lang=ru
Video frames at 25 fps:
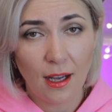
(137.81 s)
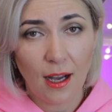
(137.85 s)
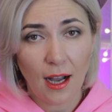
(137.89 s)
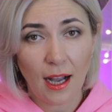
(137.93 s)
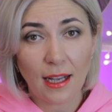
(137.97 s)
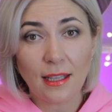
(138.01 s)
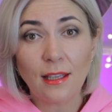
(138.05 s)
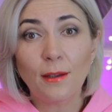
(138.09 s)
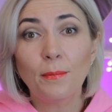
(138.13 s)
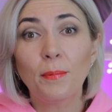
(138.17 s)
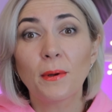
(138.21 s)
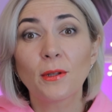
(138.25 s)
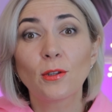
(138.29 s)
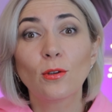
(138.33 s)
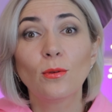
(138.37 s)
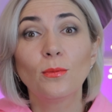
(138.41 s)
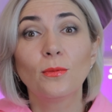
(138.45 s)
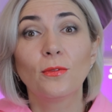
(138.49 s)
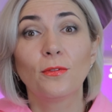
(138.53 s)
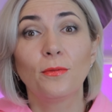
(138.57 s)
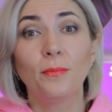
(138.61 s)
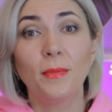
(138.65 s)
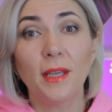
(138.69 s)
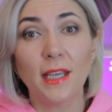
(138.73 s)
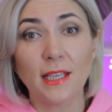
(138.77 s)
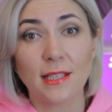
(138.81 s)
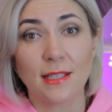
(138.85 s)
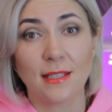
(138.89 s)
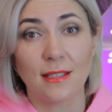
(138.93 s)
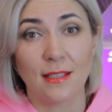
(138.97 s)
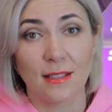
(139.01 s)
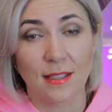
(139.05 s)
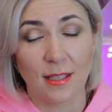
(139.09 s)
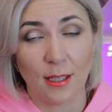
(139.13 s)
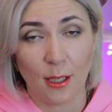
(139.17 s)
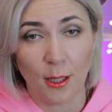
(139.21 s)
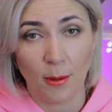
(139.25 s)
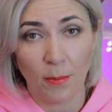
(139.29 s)
Они потом
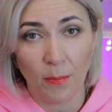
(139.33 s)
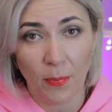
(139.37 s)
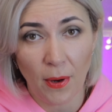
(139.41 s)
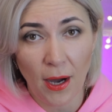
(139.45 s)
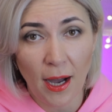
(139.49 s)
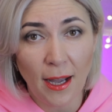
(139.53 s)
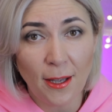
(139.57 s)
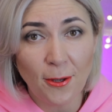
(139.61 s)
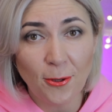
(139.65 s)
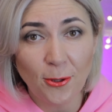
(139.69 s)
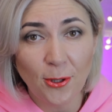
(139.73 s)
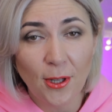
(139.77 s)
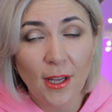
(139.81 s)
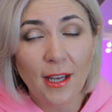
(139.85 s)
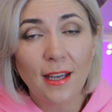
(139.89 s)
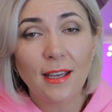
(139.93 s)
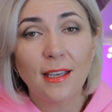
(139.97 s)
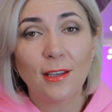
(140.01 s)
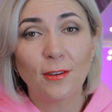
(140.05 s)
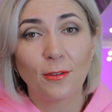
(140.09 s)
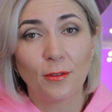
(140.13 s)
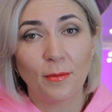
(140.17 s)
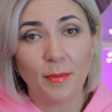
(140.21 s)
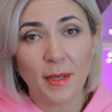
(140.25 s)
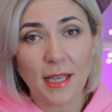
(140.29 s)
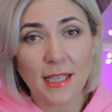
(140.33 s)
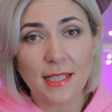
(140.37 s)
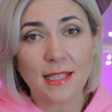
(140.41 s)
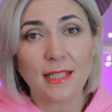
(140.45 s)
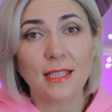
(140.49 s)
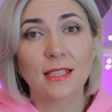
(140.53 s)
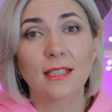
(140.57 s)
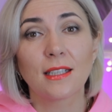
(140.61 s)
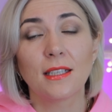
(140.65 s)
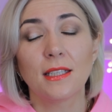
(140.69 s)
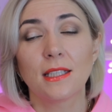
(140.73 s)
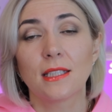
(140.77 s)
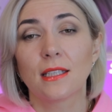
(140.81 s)
вместе закипают и
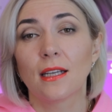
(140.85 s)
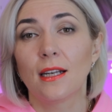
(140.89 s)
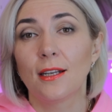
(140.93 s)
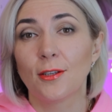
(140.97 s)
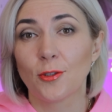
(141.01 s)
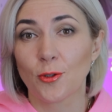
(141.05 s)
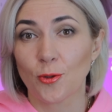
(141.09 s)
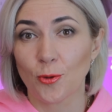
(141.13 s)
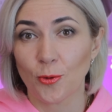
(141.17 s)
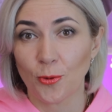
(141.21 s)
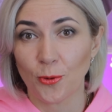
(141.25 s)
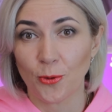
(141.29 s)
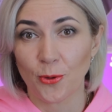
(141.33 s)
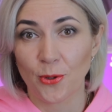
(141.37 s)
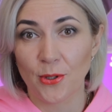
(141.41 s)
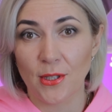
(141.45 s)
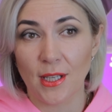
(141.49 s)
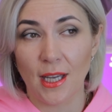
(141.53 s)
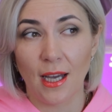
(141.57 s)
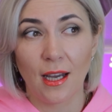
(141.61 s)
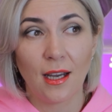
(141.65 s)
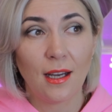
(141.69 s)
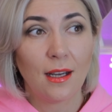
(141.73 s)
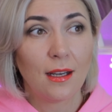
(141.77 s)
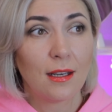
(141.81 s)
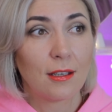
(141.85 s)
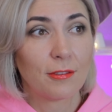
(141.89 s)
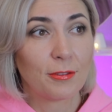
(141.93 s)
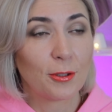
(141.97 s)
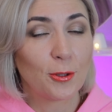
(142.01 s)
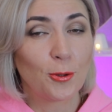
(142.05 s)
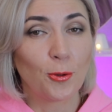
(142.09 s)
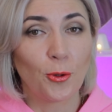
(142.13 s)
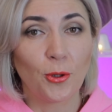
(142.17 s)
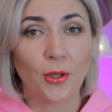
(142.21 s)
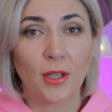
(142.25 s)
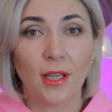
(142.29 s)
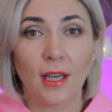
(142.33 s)
вместе кристаллизуются. В
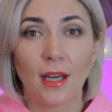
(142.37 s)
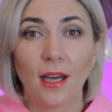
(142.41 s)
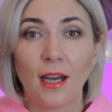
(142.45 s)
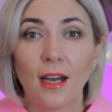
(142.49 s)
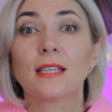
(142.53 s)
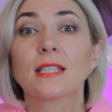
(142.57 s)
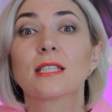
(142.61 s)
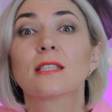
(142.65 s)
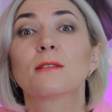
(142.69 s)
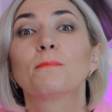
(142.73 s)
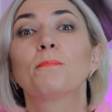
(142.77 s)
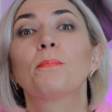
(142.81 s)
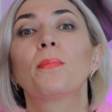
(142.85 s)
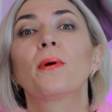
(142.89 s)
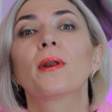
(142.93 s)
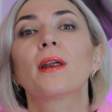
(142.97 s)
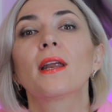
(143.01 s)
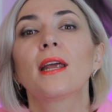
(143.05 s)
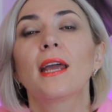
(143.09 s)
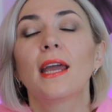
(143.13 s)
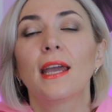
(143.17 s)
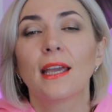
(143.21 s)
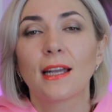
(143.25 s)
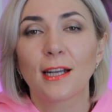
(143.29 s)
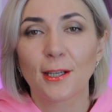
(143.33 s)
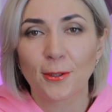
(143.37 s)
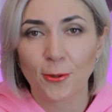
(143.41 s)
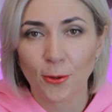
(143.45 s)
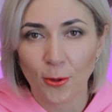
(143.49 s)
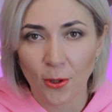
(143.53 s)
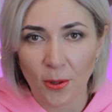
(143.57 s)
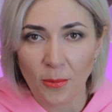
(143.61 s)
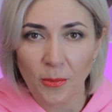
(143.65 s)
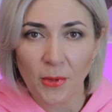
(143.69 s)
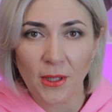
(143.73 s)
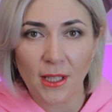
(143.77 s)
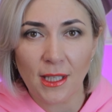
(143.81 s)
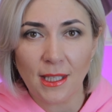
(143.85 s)
итоге спрей,
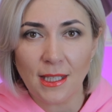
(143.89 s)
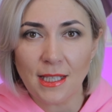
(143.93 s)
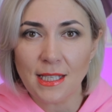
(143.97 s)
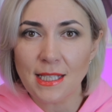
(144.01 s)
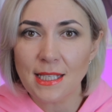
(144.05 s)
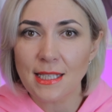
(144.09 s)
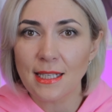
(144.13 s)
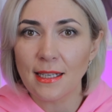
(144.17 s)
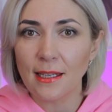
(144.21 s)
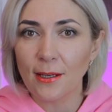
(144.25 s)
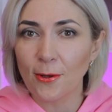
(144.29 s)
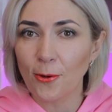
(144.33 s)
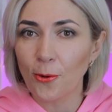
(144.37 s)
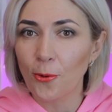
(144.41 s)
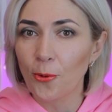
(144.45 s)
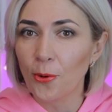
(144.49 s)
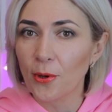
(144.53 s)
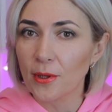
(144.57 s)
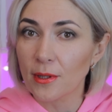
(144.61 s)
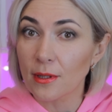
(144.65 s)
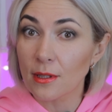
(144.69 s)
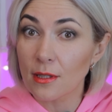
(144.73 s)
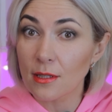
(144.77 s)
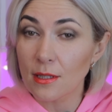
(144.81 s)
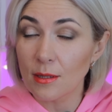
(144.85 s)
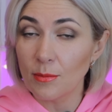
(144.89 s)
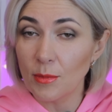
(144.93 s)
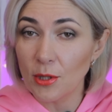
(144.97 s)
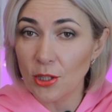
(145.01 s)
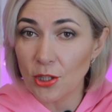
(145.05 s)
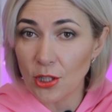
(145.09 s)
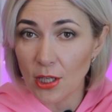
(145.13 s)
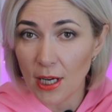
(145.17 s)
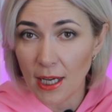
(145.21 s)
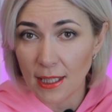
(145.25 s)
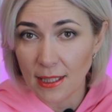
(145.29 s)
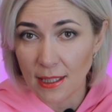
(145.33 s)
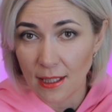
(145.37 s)
который мы нанесли, он
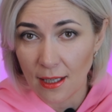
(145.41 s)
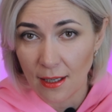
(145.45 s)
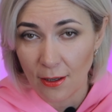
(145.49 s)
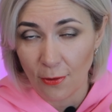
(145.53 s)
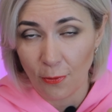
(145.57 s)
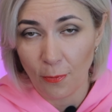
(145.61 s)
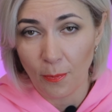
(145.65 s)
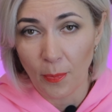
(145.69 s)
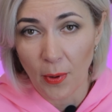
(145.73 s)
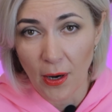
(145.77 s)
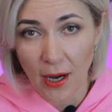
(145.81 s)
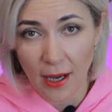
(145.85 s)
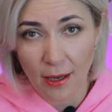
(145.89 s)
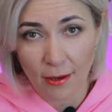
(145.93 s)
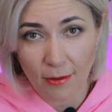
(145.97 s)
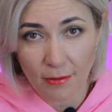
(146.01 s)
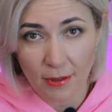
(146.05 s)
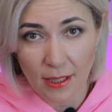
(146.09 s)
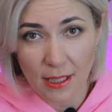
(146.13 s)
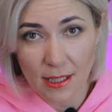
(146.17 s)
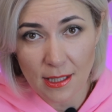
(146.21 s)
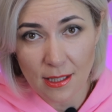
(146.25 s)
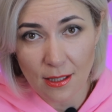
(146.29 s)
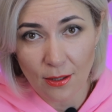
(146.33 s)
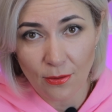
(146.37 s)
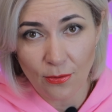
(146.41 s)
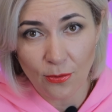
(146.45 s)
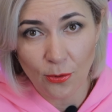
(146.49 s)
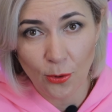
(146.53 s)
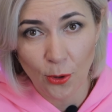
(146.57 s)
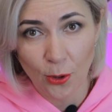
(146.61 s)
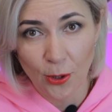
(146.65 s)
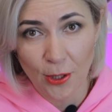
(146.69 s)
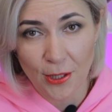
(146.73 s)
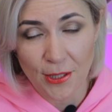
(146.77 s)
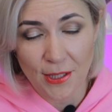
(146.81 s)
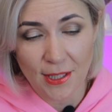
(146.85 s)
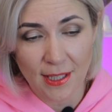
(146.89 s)
замечательно впаивается в
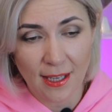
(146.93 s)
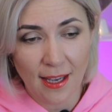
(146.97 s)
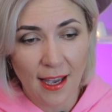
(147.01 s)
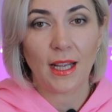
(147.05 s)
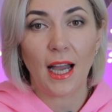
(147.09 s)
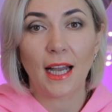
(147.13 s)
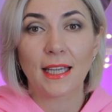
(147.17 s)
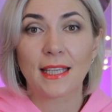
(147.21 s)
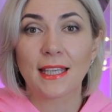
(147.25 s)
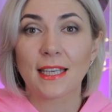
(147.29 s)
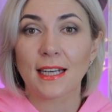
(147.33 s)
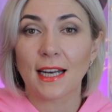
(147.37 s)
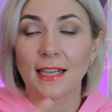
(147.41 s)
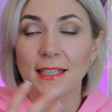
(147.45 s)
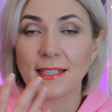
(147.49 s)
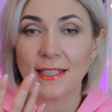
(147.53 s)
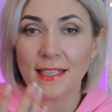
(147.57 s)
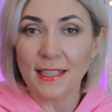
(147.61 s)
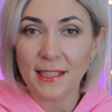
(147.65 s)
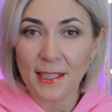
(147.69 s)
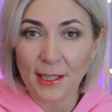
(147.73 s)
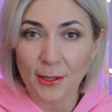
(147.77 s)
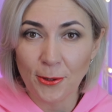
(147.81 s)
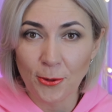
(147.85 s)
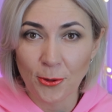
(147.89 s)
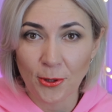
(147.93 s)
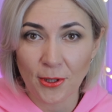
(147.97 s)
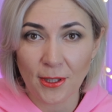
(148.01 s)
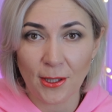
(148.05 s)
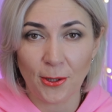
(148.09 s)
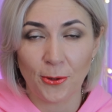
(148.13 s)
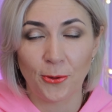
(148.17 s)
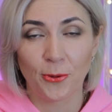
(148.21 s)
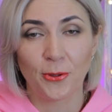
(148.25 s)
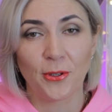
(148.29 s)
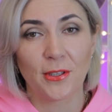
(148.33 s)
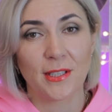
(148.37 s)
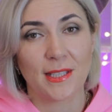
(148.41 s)
волосы, а кератин, который
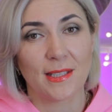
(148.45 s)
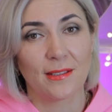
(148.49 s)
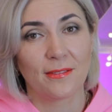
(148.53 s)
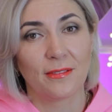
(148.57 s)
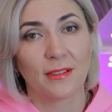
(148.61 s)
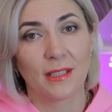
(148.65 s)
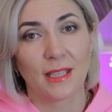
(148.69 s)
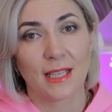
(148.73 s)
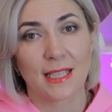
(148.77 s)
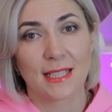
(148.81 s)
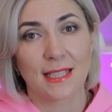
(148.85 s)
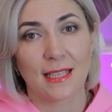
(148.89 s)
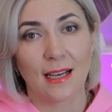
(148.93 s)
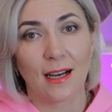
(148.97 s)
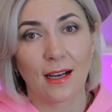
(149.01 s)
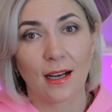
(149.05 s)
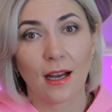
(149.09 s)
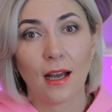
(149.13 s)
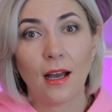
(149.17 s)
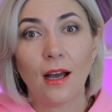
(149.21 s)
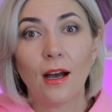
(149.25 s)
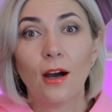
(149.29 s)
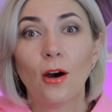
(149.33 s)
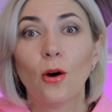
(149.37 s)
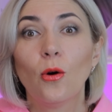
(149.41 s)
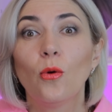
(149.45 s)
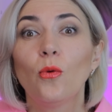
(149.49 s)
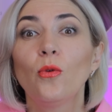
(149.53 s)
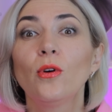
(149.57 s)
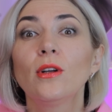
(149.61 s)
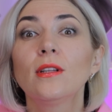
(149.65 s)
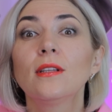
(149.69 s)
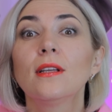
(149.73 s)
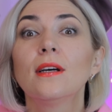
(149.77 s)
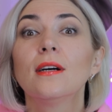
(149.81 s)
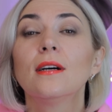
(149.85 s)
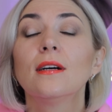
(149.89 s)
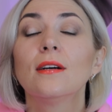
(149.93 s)
находится в волосах,
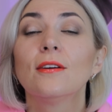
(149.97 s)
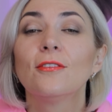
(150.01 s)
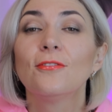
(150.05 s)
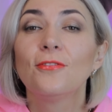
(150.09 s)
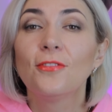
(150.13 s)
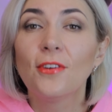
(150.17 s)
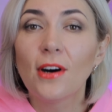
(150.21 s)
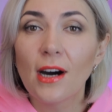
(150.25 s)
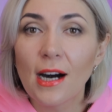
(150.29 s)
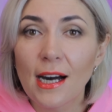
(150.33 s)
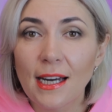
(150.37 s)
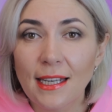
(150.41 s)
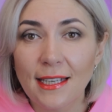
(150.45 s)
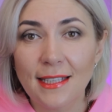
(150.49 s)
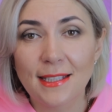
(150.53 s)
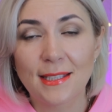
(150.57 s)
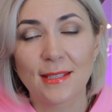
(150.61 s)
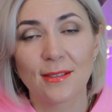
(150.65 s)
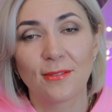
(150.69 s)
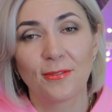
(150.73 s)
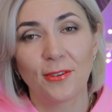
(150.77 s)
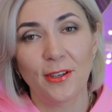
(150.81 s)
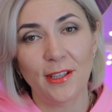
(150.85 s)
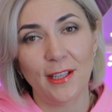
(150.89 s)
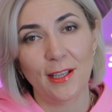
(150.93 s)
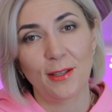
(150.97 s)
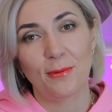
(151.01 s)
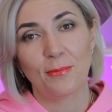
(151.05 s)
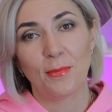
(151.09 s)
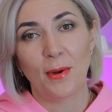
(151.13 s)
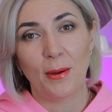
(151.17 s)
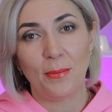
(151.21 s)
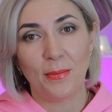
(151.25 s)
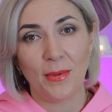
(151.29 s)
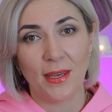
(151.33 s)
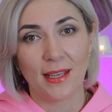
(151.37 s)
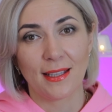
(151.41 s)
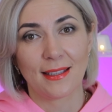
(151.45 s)
он варится в этот
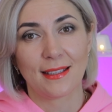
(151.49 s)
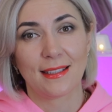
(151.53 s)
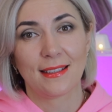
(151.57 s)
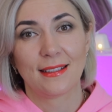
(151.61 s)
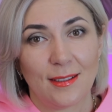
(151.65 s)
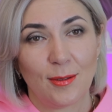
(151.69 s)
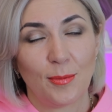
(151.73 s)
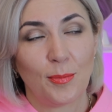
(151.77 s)
момент.